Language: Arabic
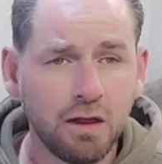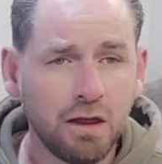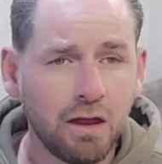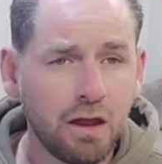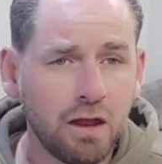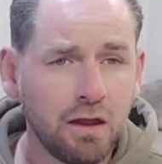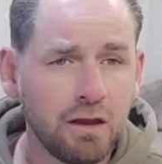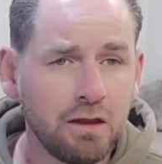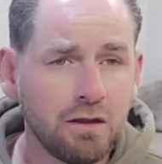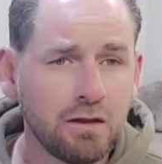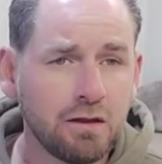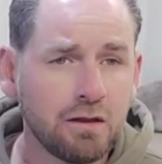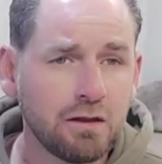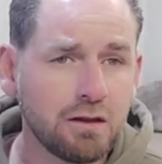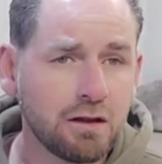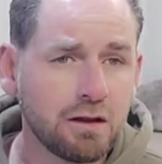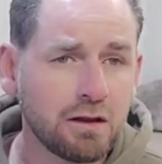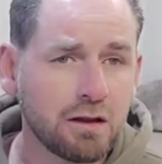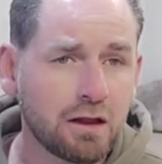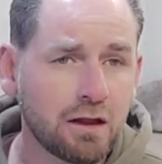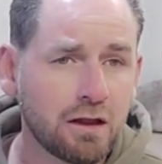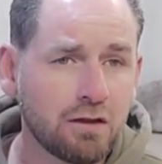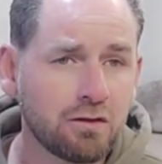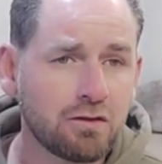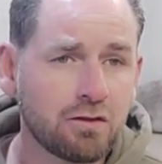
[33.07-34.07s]
أي
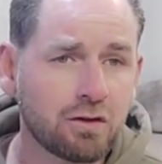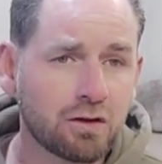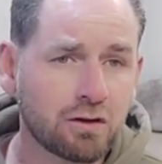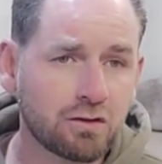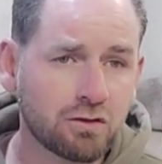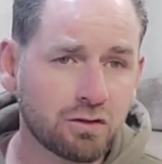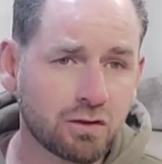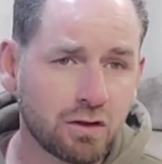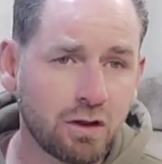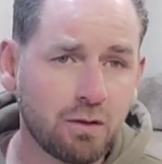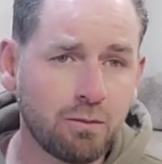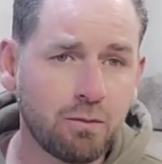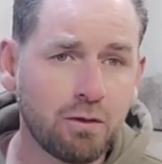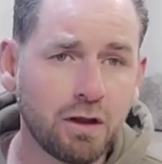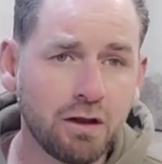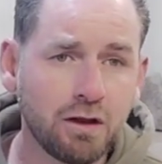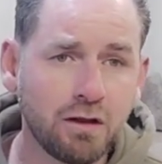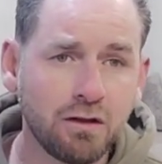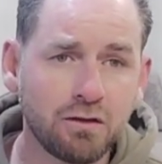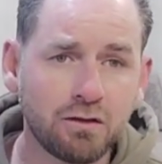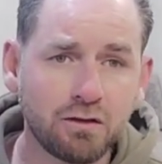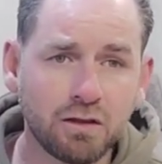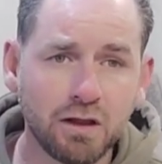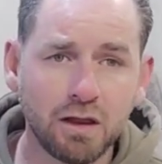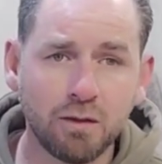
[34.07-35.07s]
للخزرج قبل
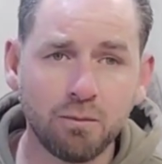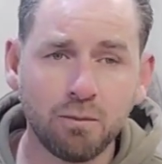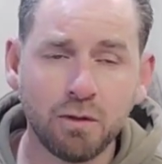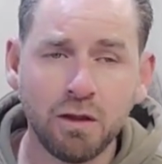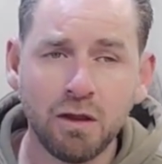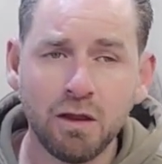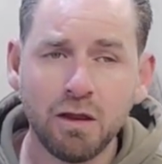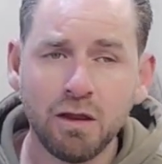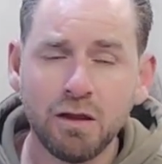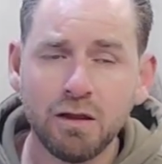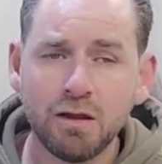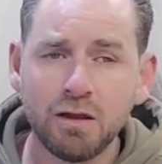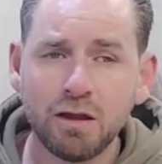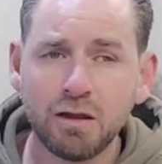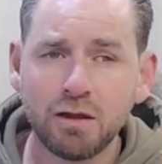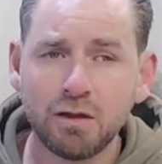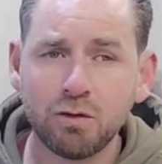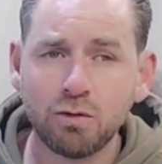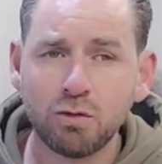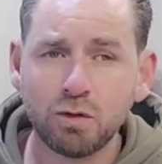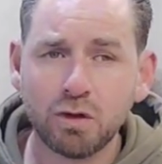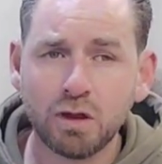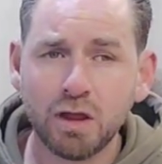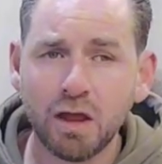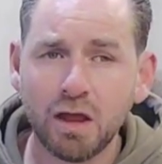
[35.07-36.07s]
الإسلام
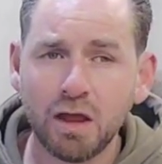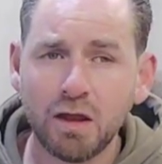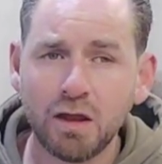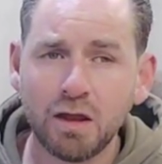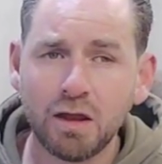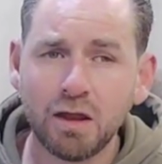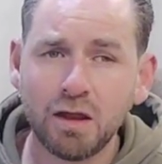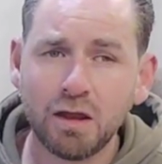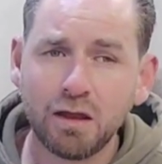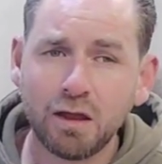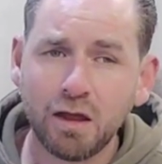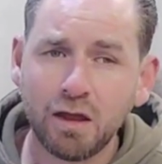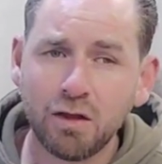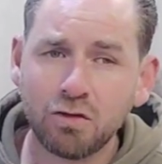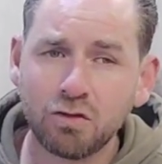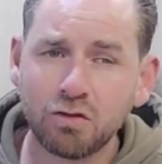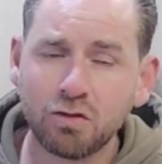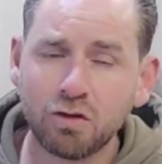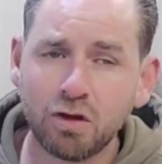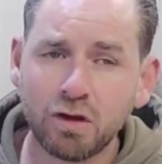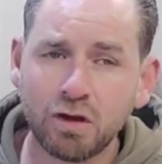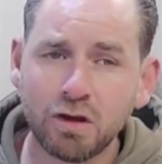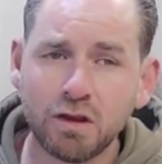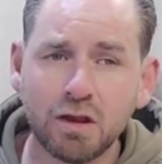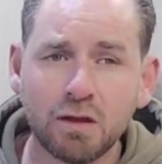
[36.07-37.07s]
لأنه كان
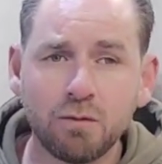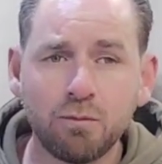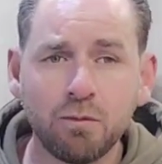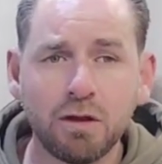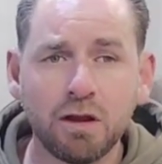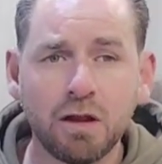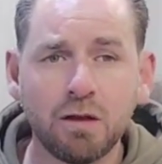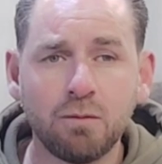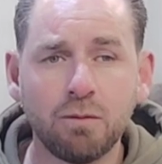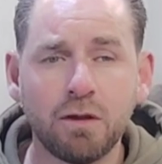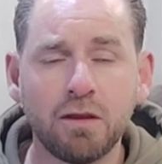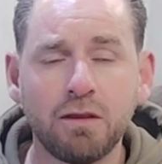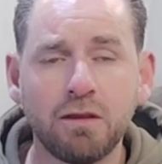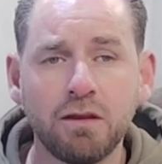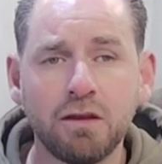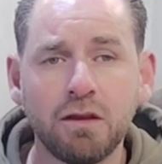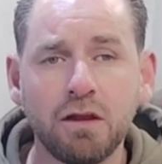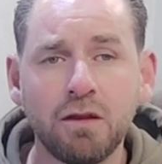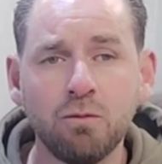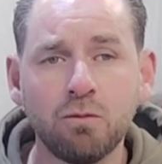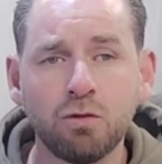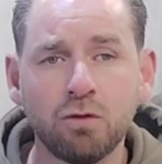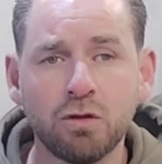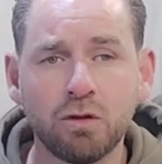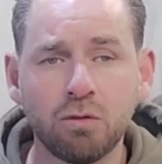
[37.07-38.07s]
أنصاريا من المدينة
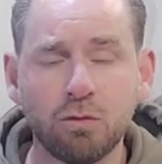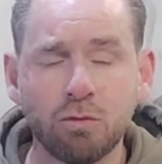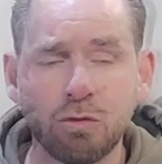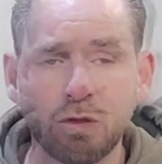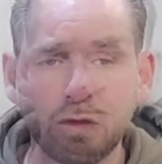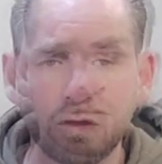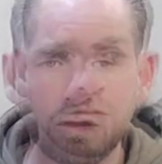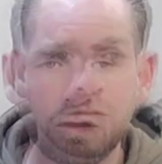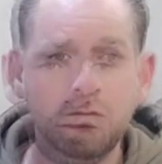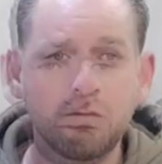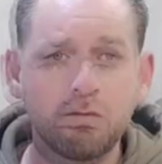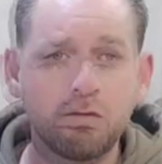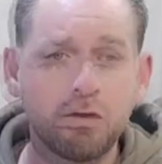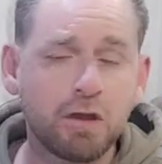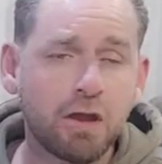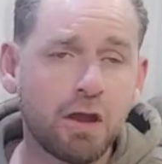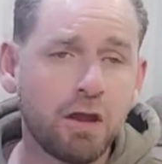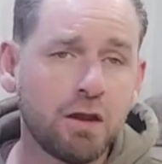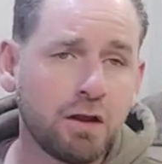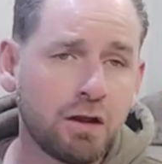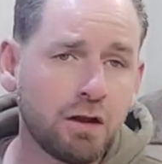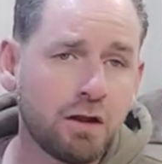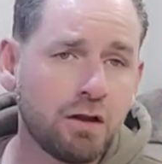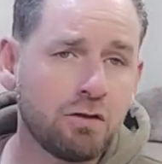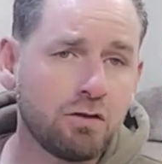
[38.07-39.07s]
المنورة
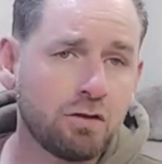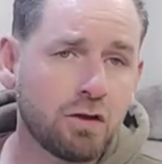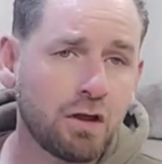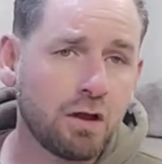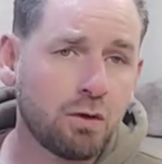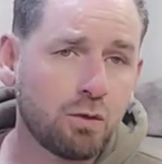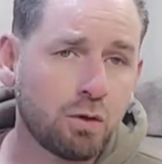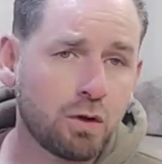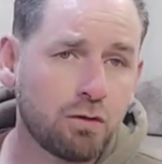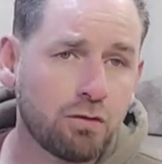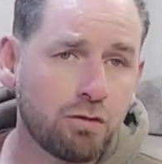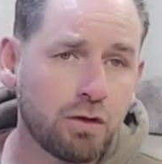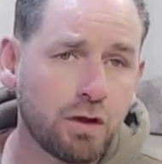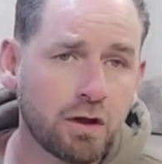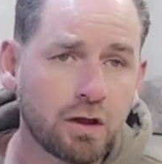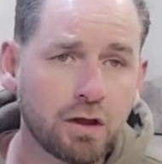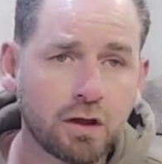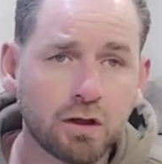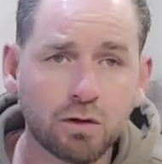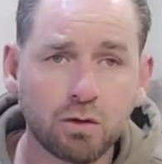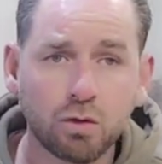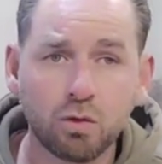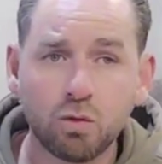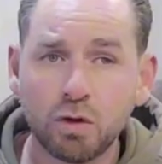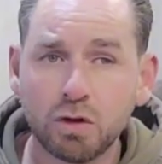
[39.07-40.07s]
فكان الهجاء
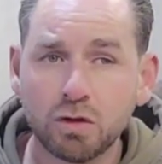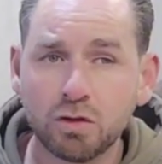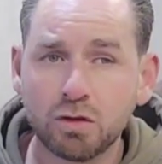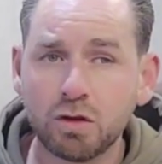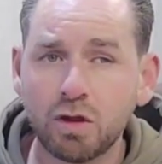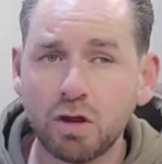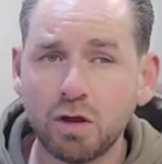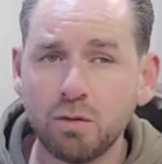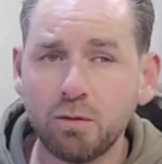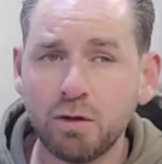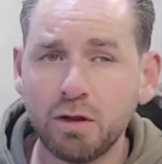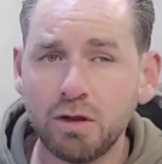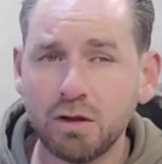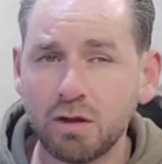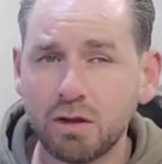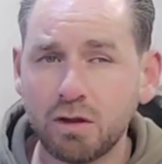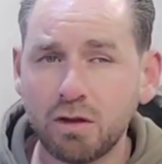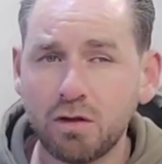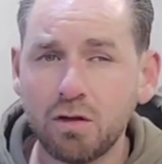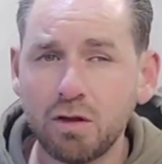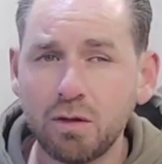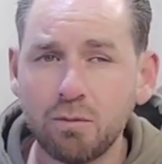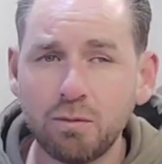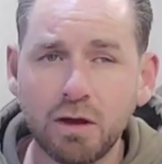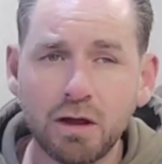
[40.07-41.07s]
والفخر هو الطابع
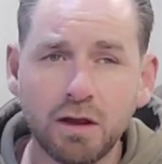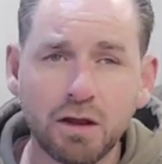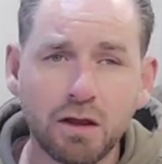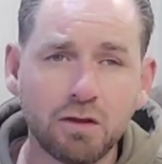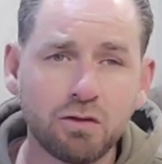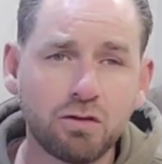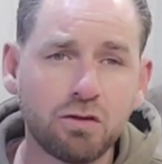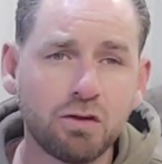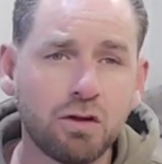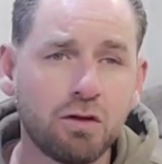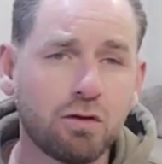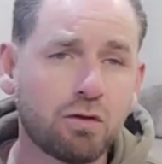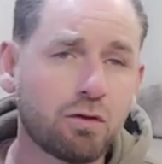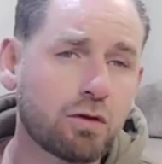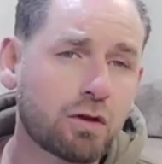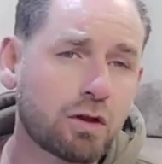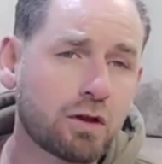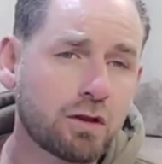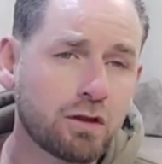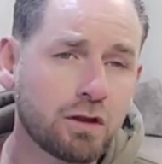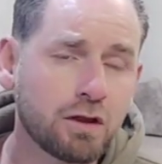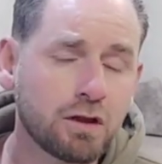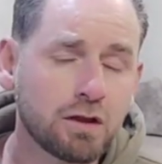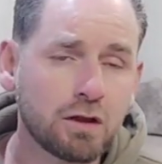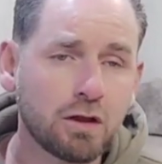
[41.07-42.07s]
الغالب على شعره
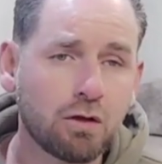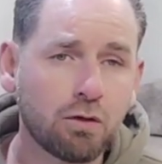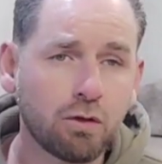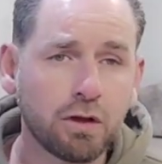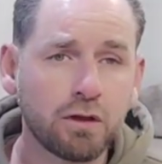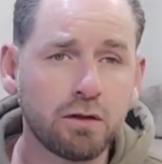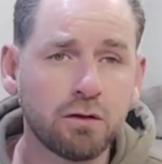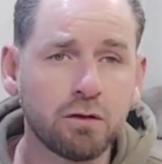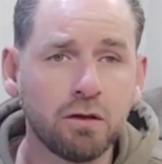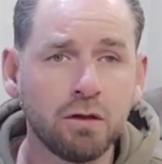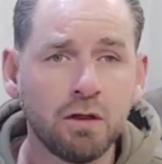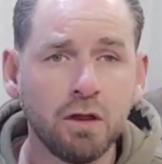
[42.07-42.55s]
رضي الله عنه